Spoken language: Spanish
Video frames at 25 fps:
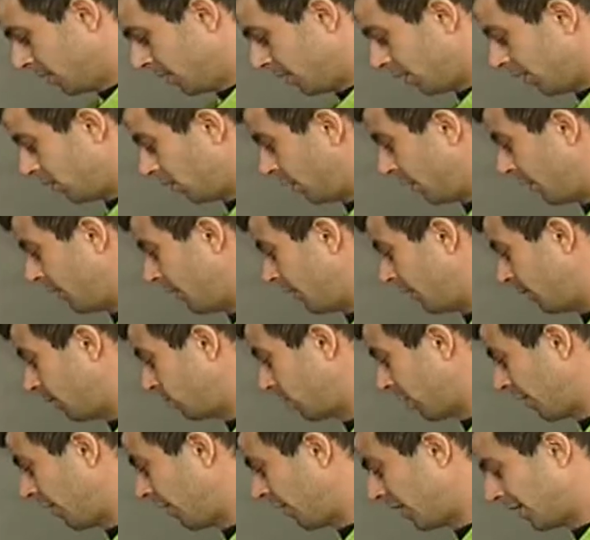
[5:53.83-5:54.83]
Lo que tenemos
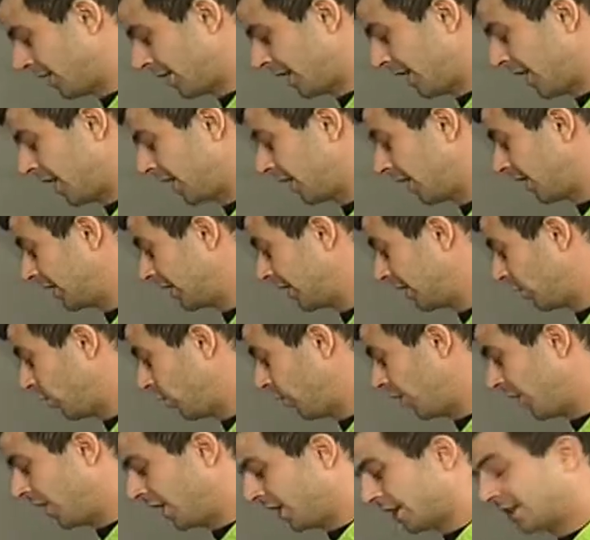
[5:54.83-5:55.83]
que hacer es dejar que se
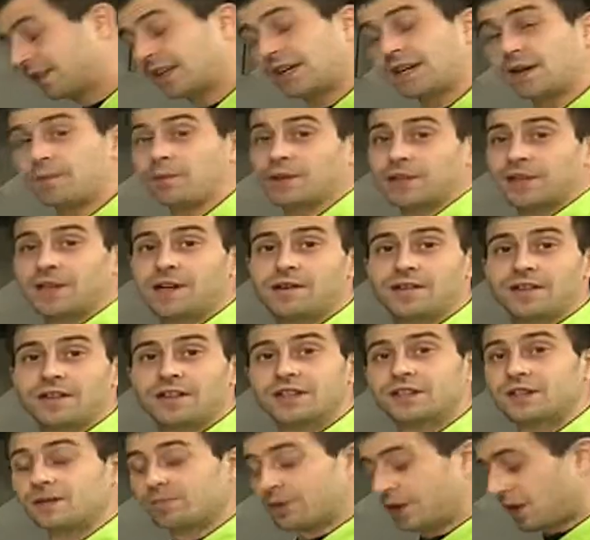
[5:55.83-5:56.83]
cocine hasta que prácticamente
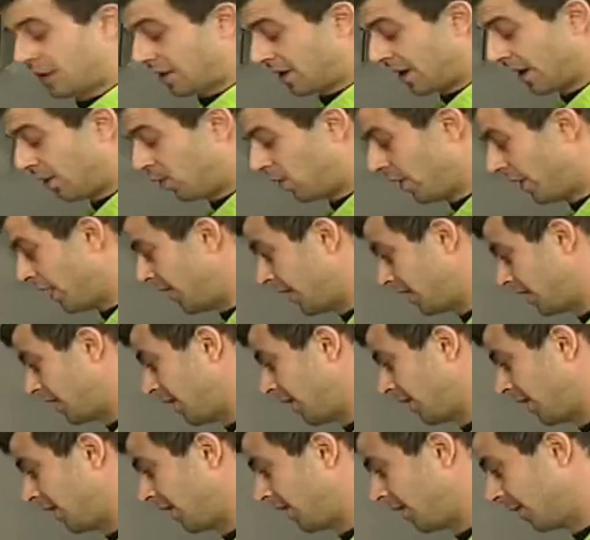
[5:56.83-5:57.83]
desaparezca el agua de la
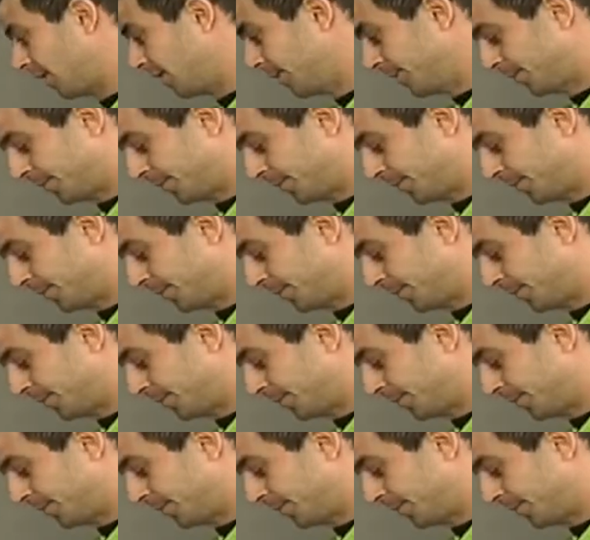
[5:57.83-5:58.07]
sartén.